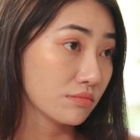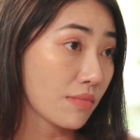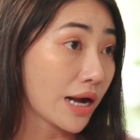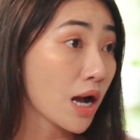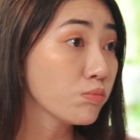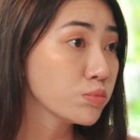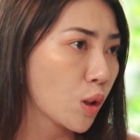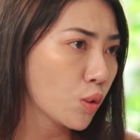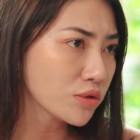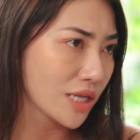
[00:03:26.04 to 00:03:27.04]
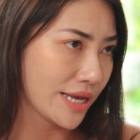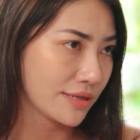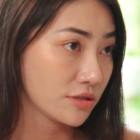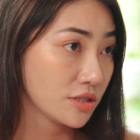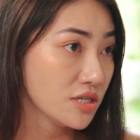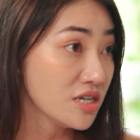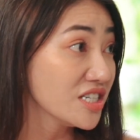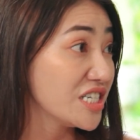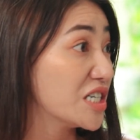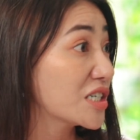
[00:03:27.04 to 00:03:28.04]
mà không đủ tiền
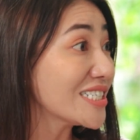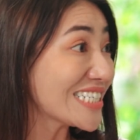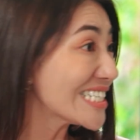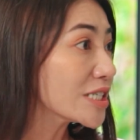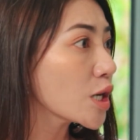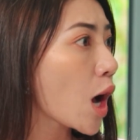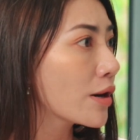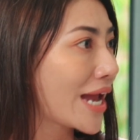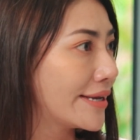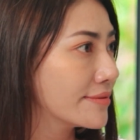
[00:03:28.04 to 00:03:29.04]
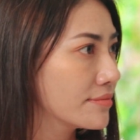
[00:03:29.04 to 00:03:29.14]
thì đừng có trách cái con này.